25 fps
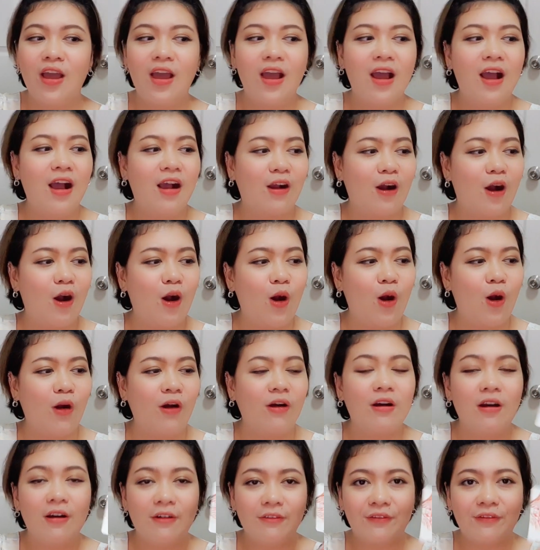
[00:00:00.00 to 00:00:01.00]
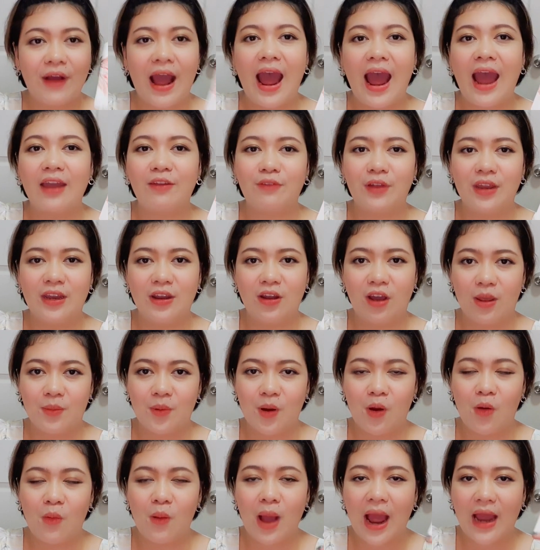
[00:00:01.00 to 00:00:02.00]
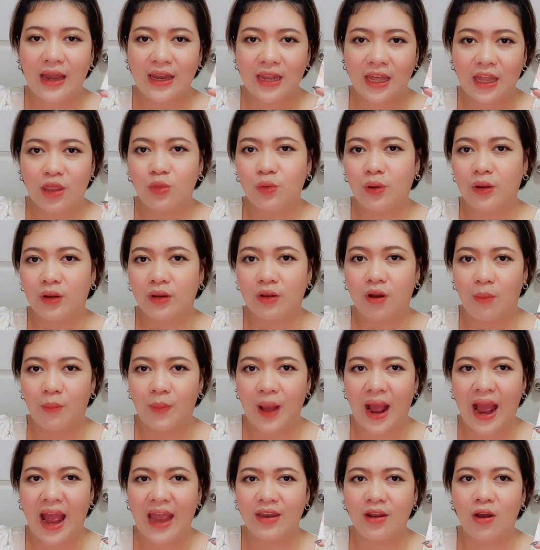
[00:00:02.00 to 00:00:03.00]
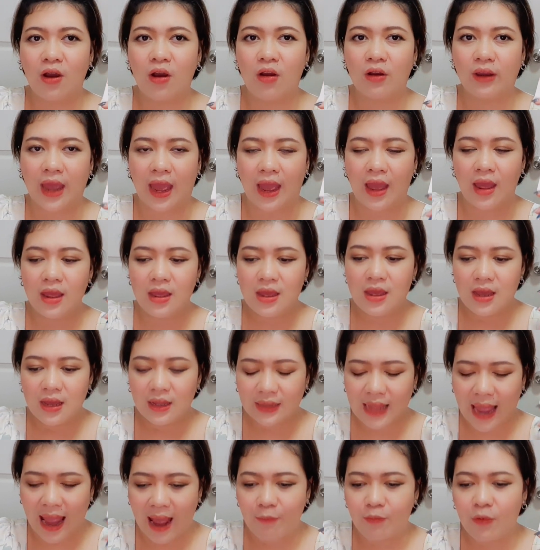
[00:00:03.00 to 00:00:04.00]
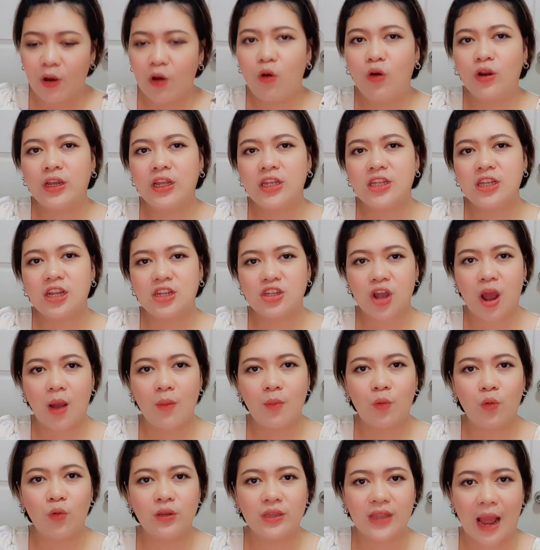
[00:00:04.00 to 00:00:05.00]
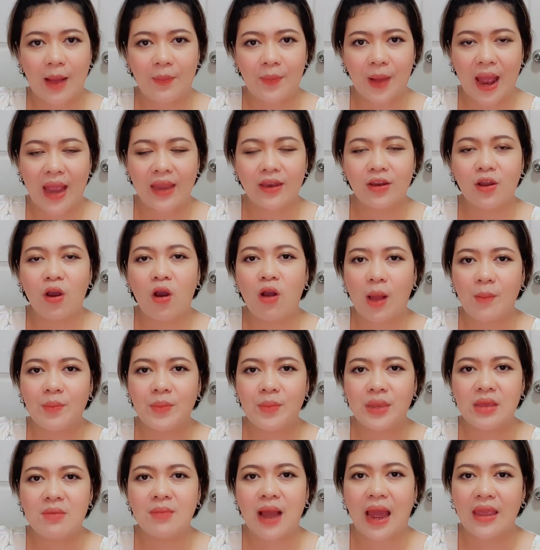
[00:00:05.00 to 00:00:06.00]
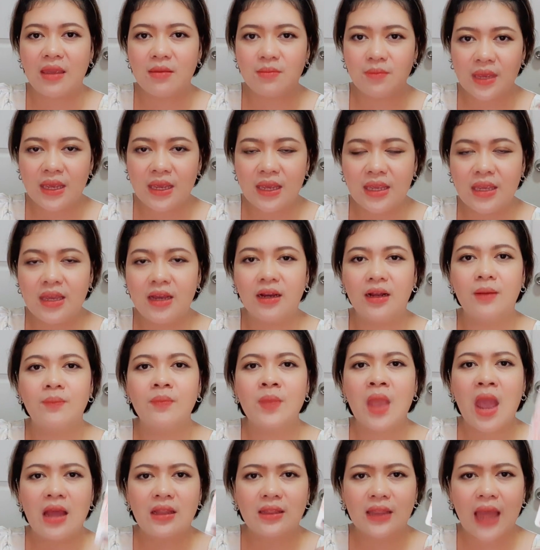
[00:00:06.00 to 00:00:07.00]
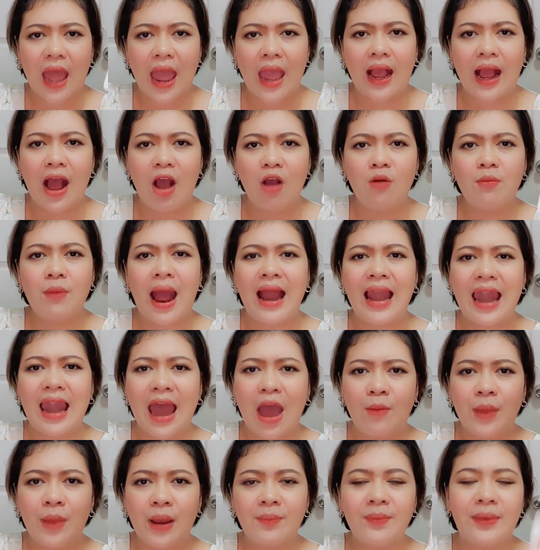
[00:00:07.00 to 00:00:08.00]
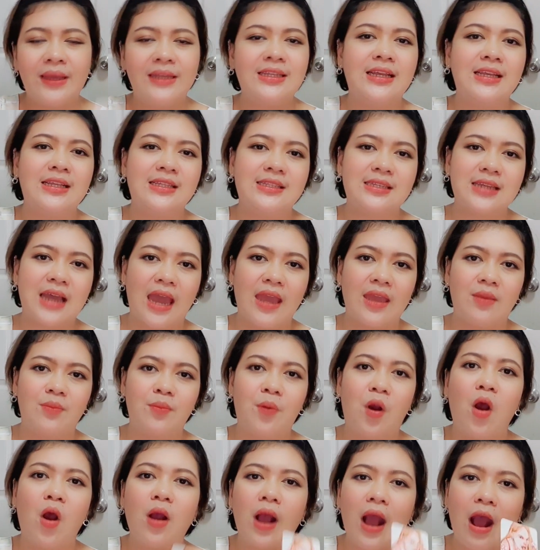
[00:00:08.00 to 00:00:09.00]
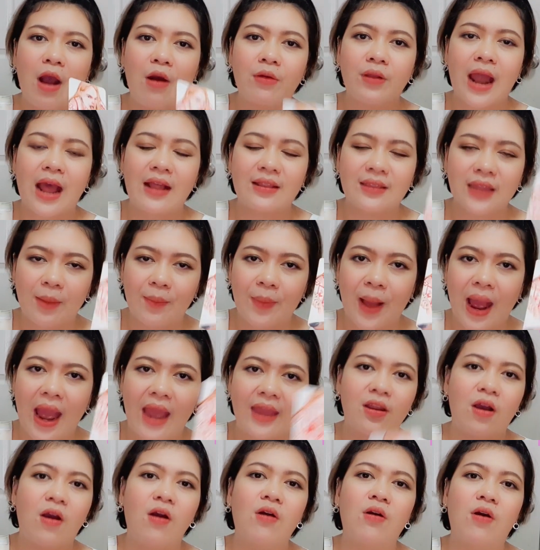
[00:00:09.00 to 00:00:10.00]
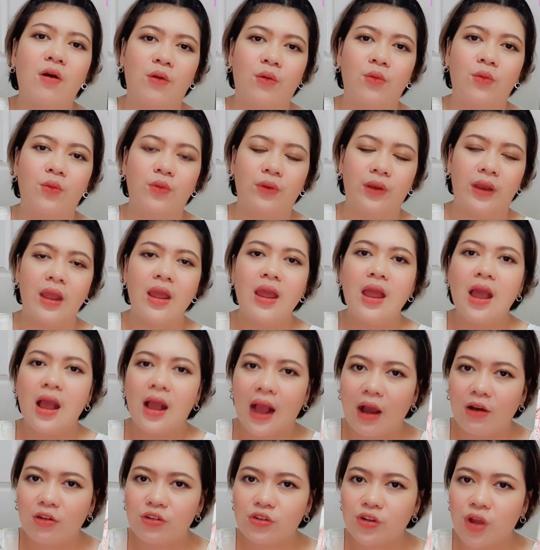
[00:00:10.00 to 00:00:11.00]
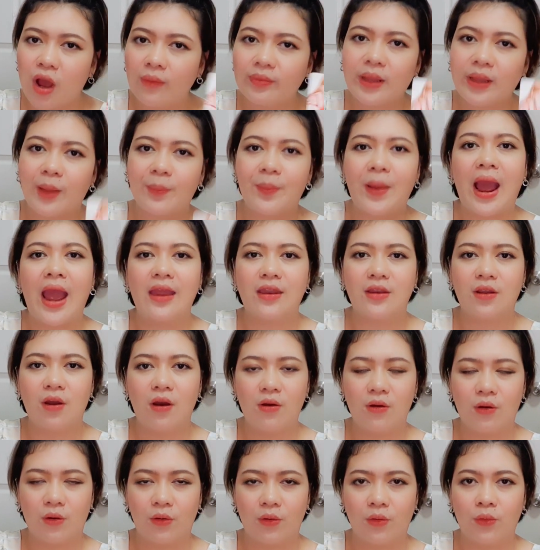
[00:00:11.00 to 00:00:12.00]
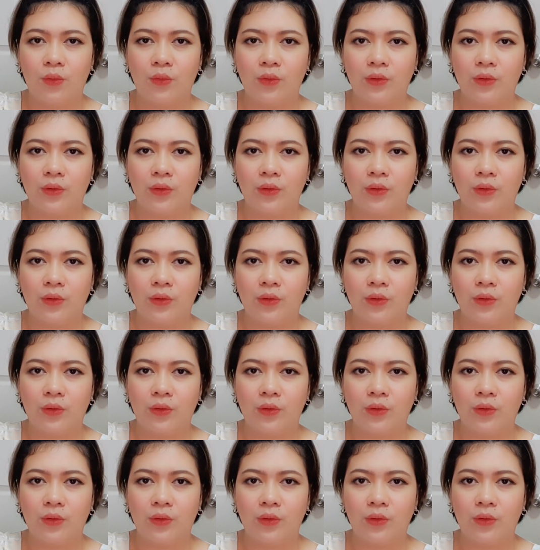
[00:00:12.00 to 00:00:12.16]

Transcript: ขอฟาดไว้หน่อยเพราะว่าในส่วนของภายนอกเนี่ยถามว่าคนที่จะชอบคุณจากภายนอกอะมีไหมมีเยอะแต่เข้ามาแล้วมันไม่จริงใจเพราะเขารักแต่ภายนอกของคุณเขาชอบแต่ภายนอกของคุณ